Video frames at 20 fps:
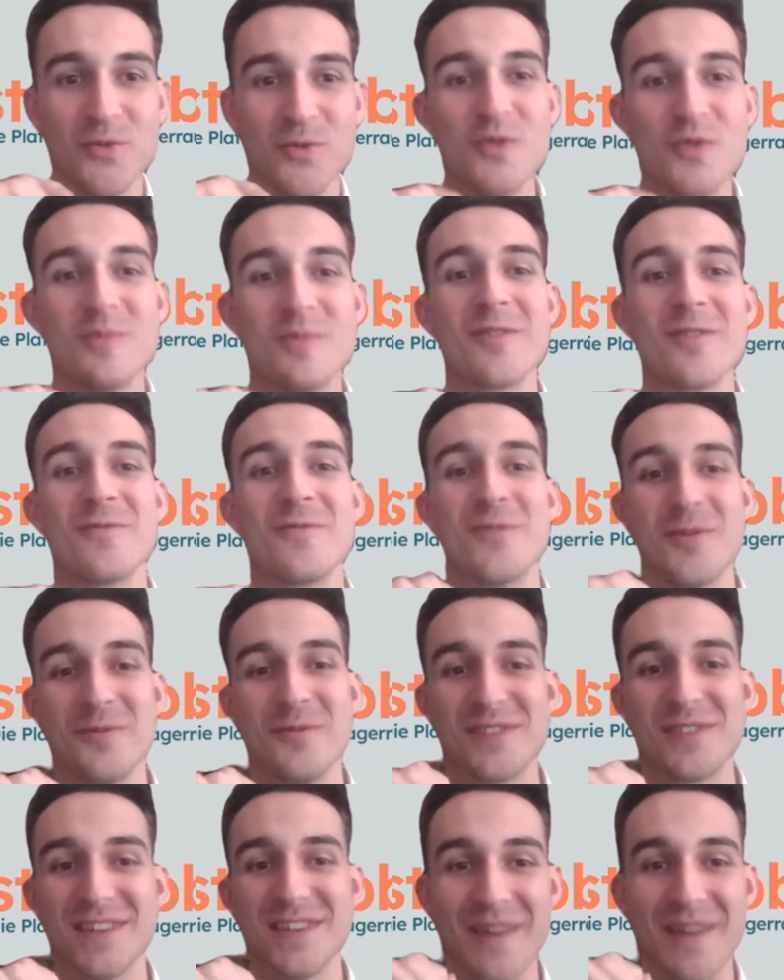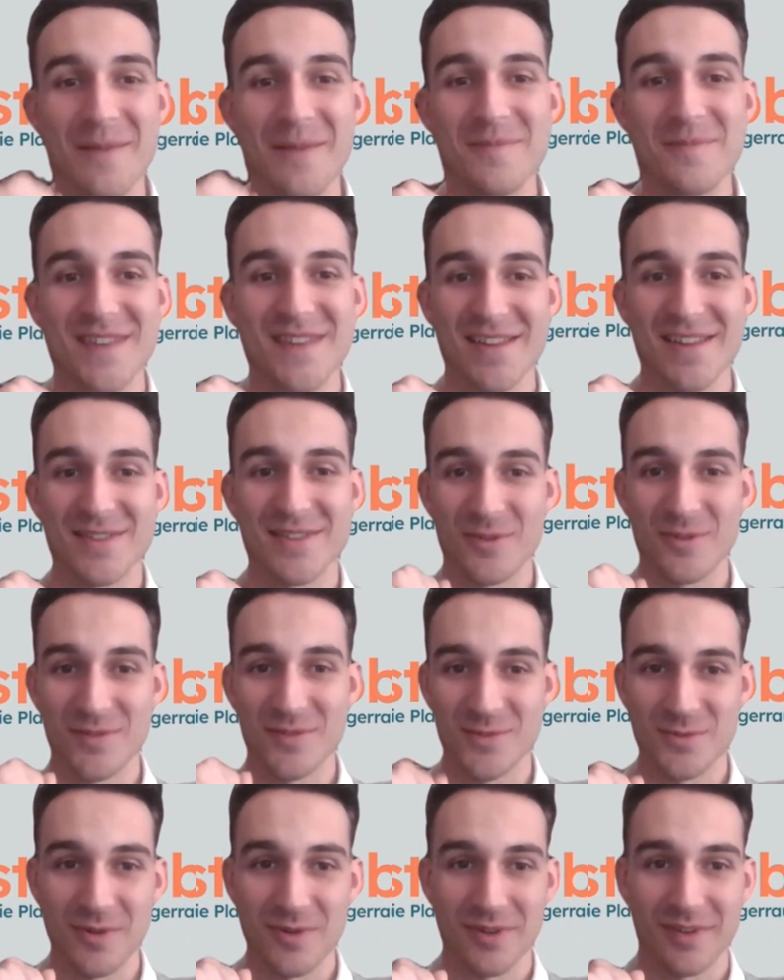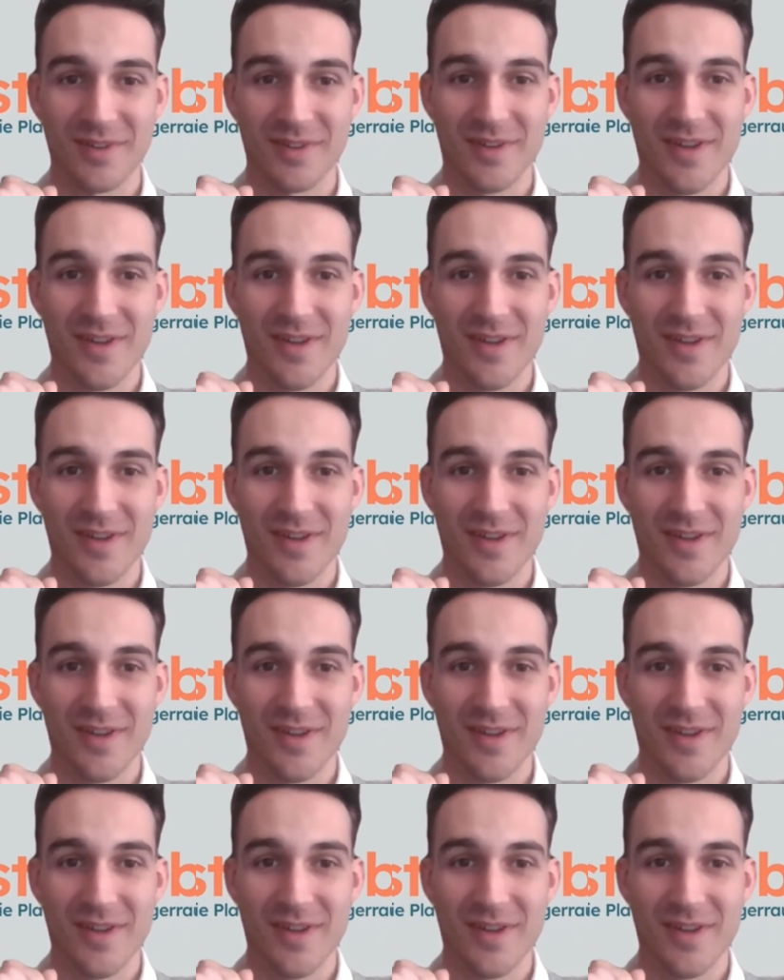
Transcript: über 50 Webseiten durchsuchen.